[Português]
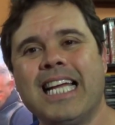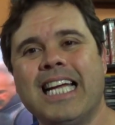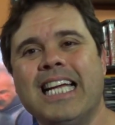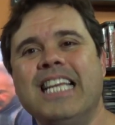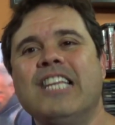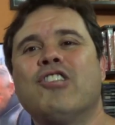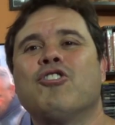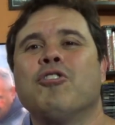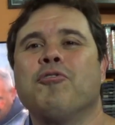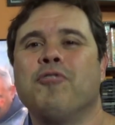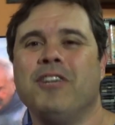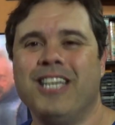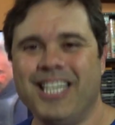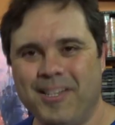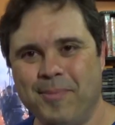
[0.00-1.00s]

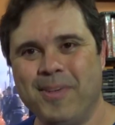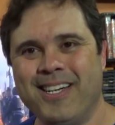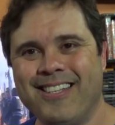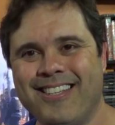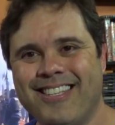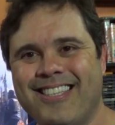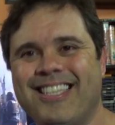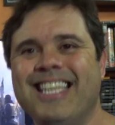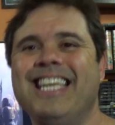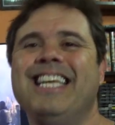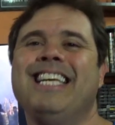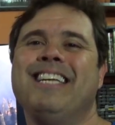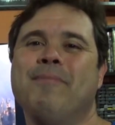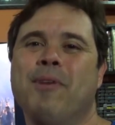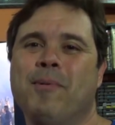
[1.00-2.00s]
Christopher Lambert.
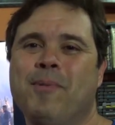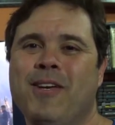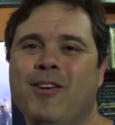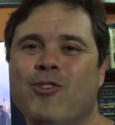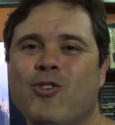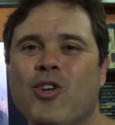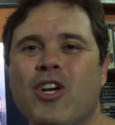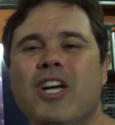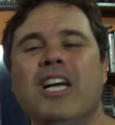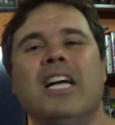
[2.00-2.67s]
Sim, meus amigos.